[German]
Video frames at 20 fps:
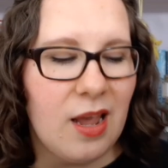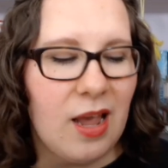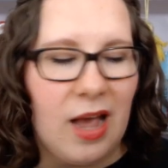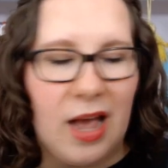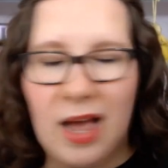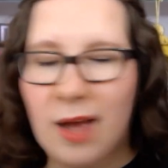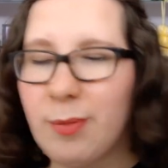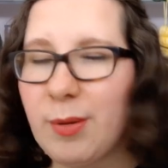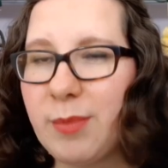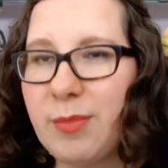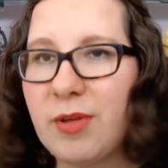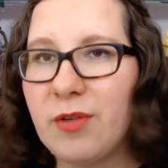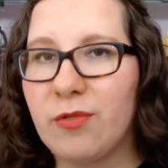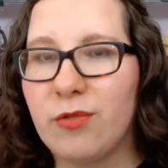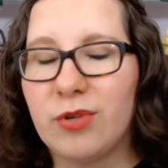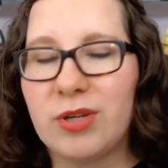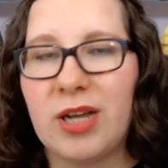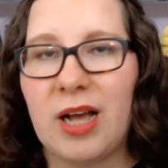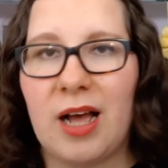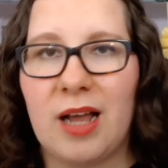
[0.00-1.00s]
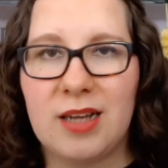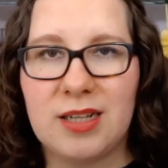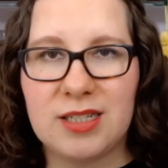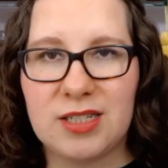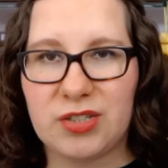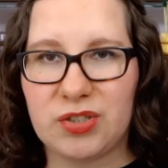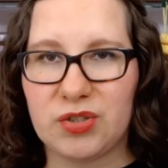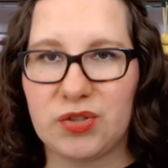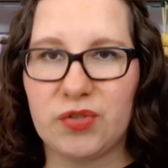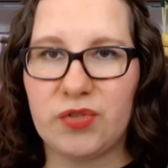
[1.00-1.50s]
Aber mir wurde
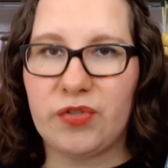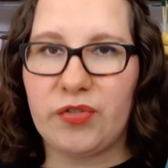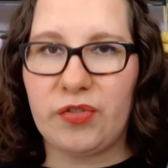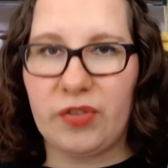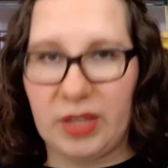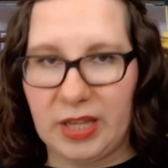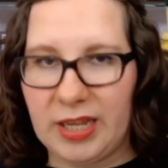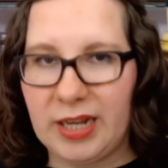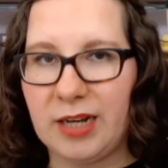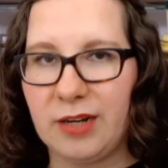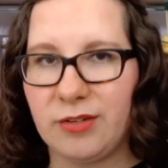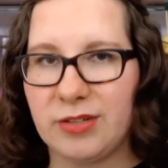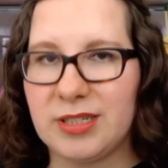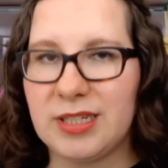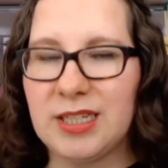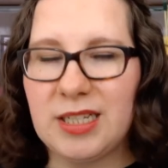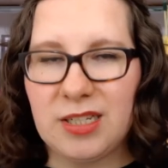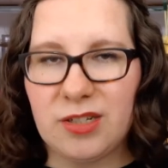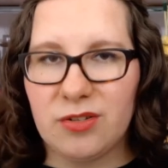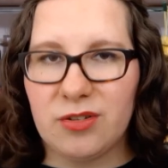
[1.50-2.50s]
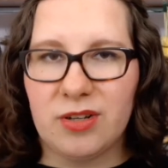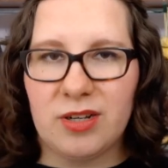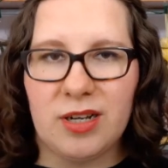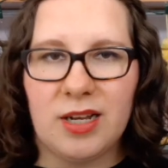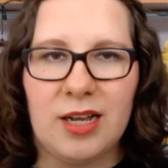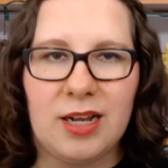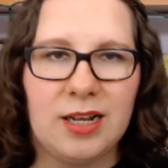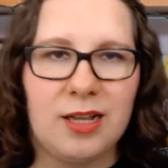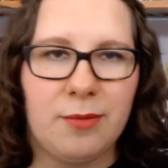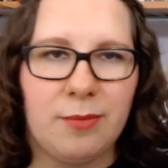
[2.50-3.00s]
alles zu viel und nicht nur
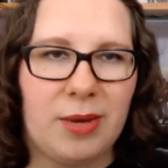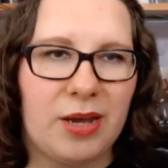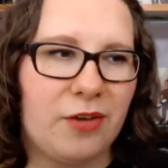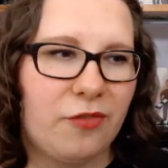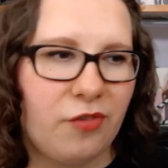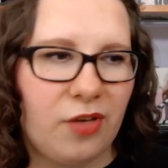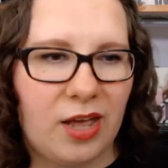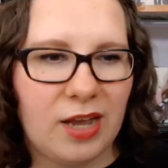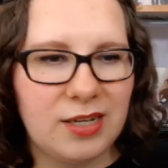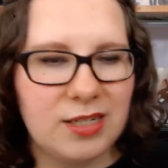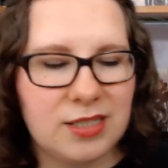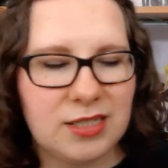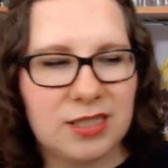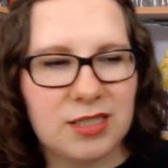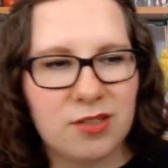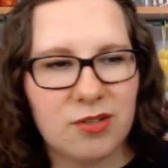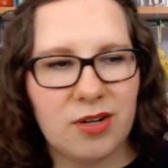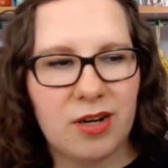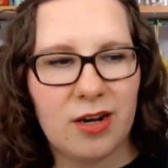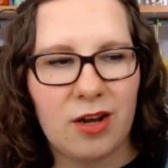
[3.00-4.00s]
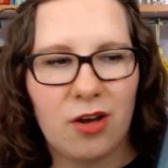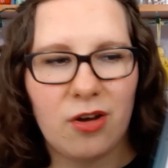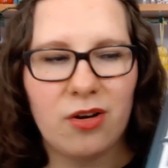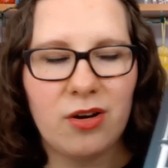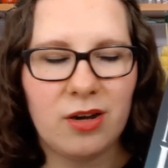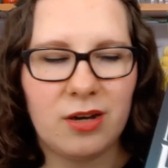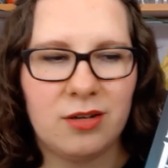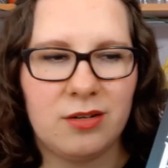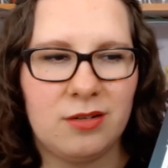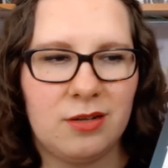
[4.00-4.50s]
allgemein Fantasy, sondern
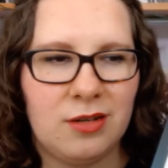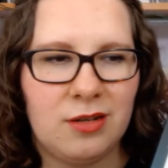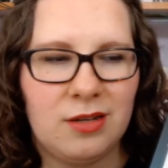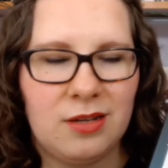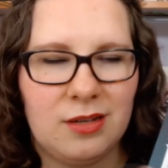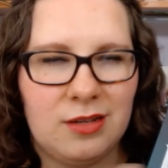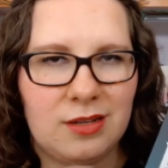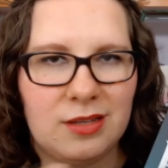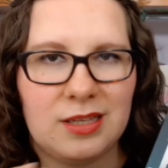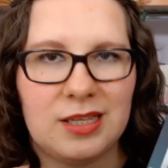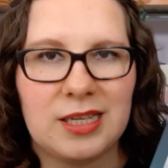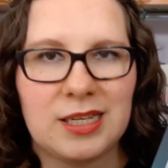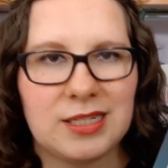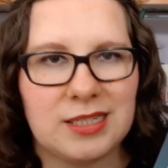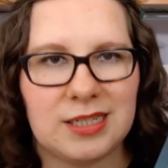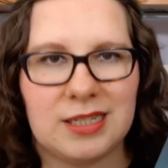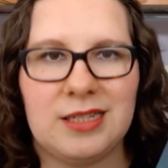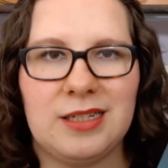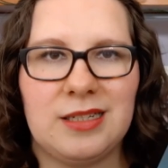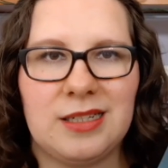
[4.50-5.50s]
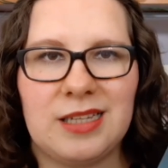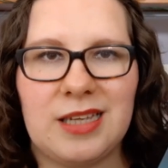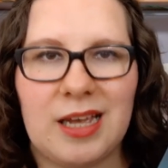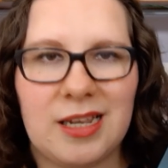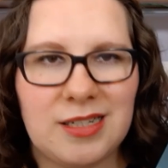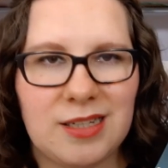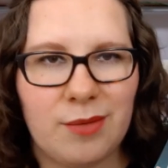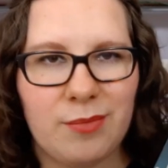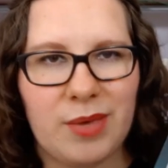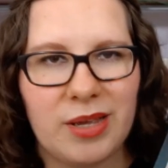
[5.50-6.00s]
auch hier drin. Ich
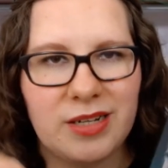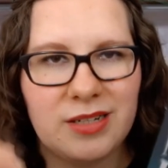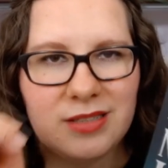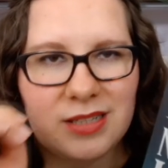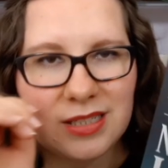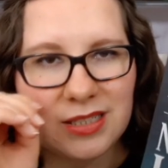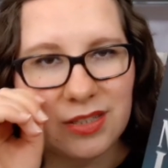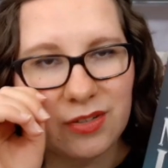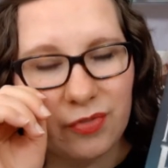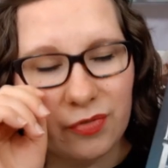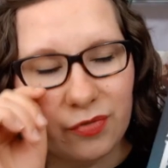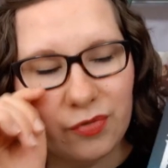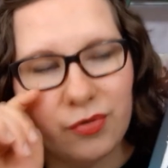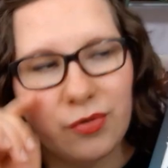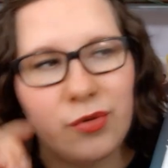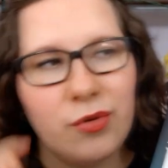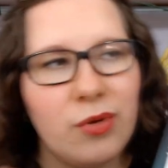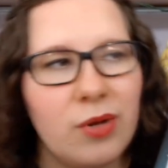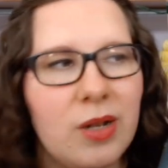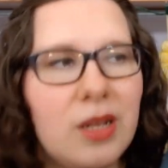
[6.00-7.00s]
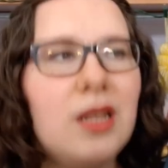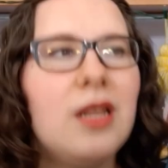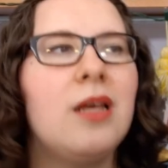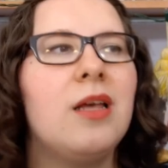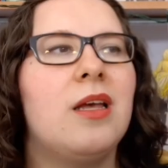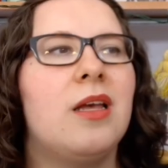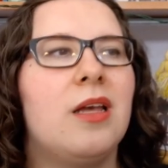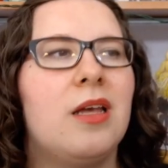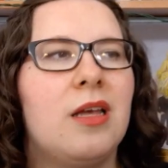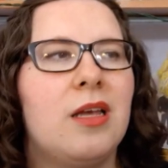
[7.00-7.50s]
hatte am Ende das Gefühl,
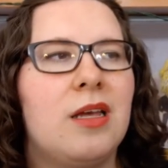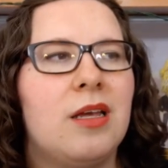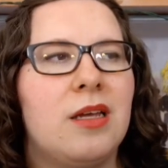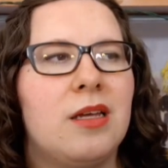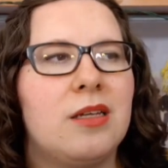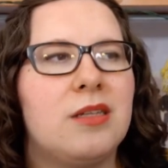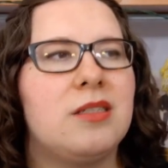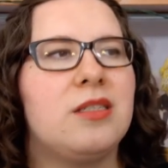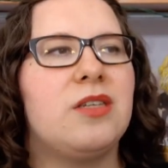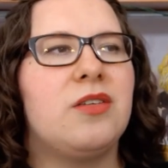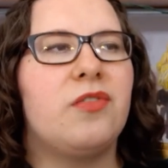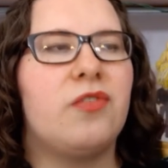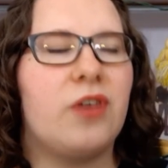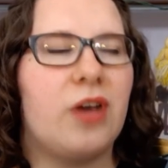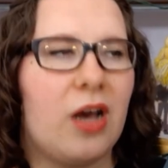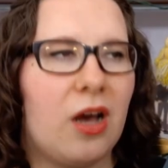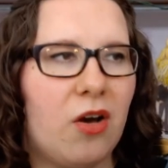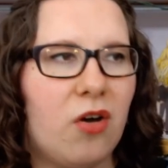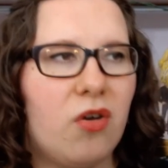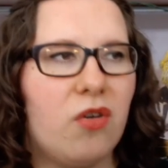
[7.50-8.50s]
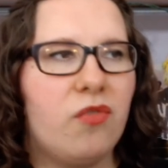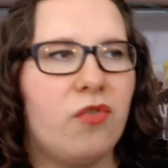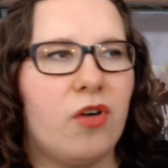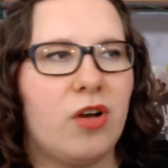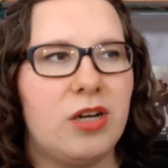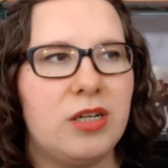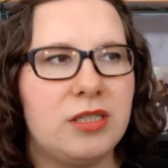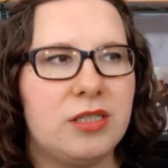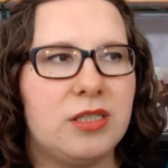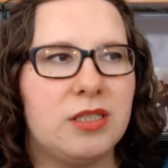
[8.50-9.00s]
die Frau
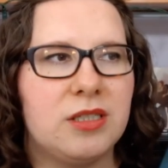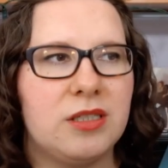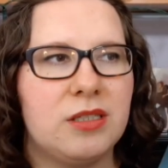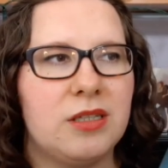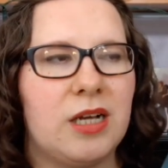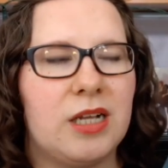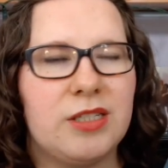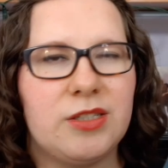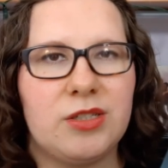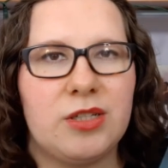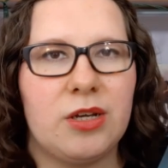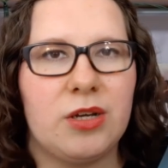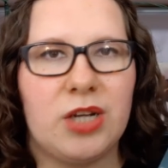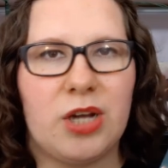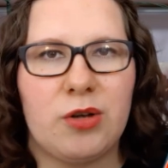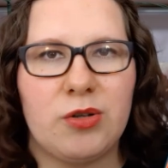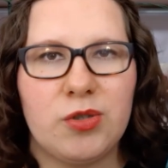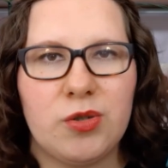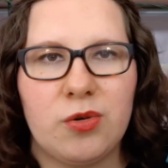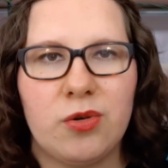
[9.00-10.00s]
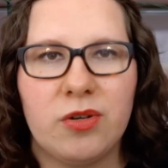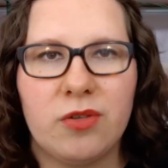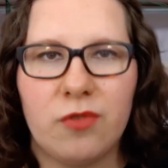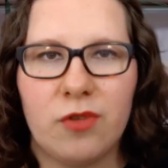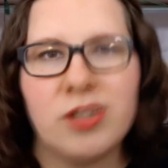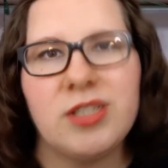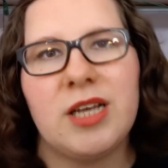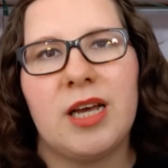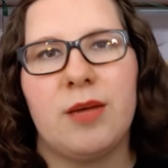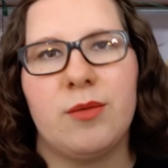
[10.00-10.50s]
wollte, also die Autorin
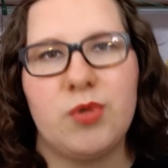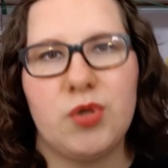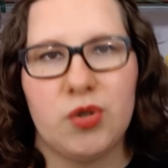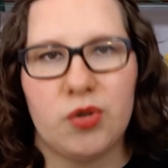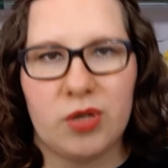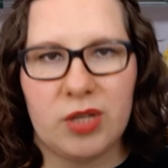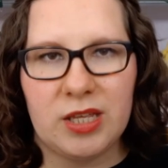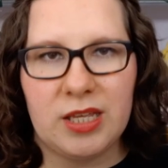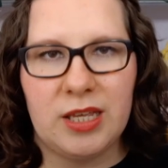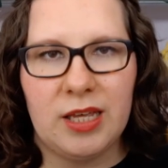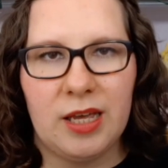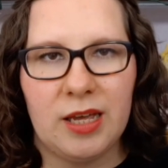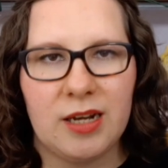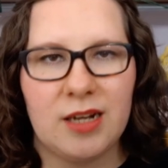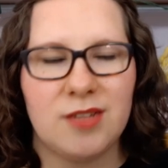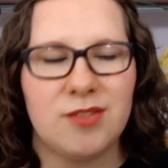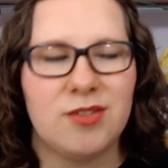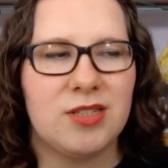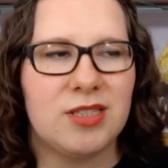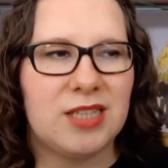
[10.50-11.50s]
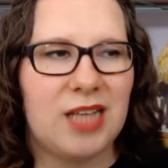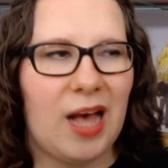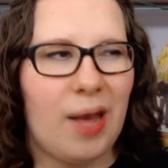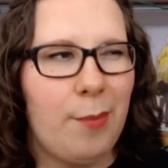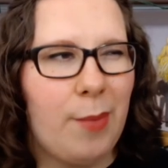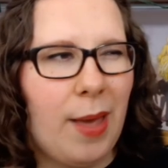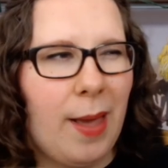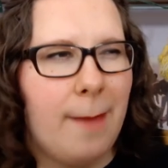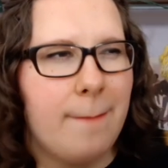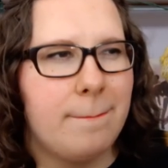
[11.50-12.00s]
wollte einem schockieren. Also es
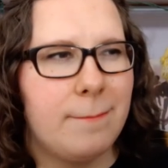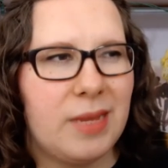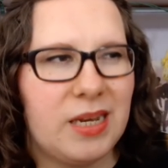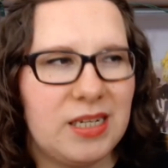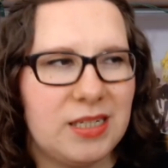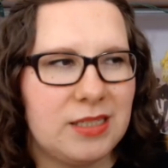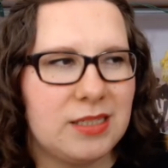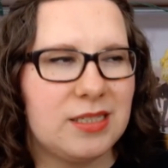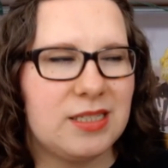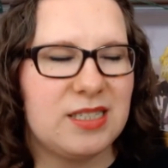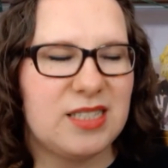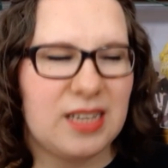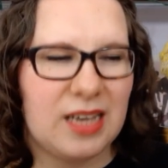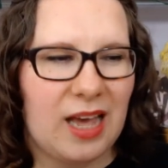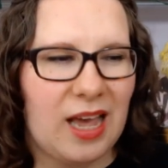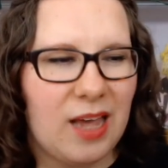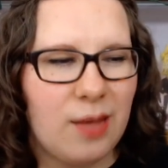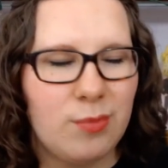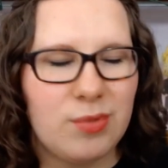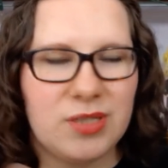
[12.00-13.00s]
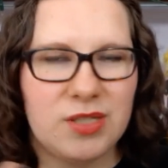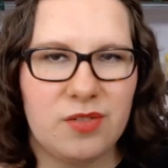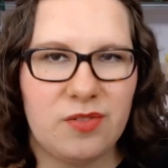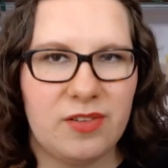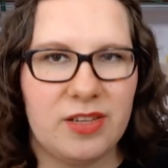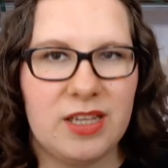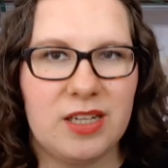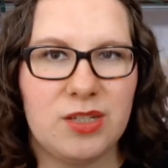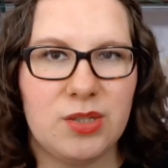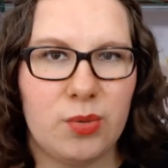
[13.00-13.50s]
gab mindestens drei bis
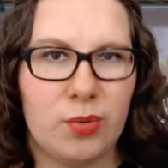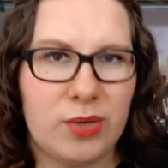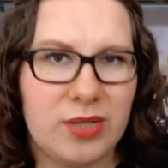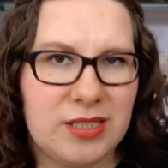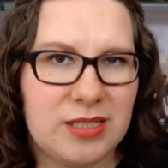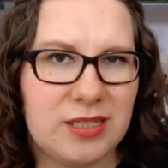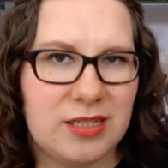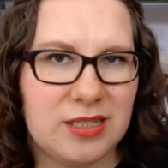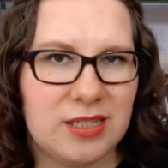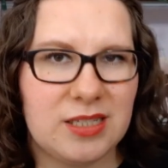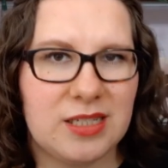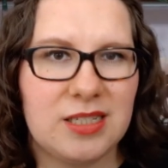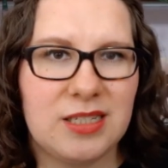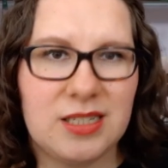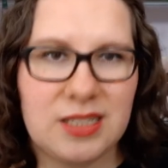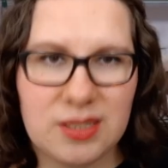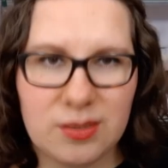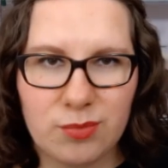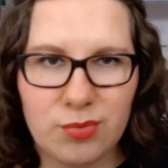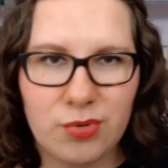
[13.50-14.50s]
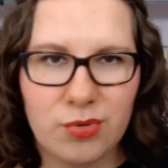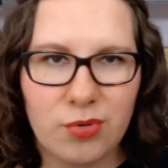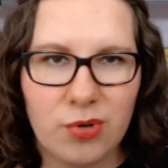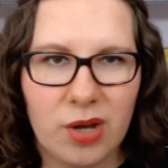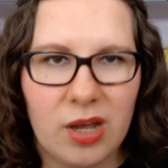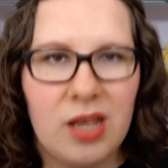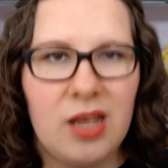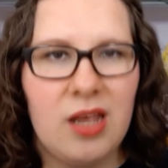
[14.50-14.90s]
vier Twists in diesem Buch.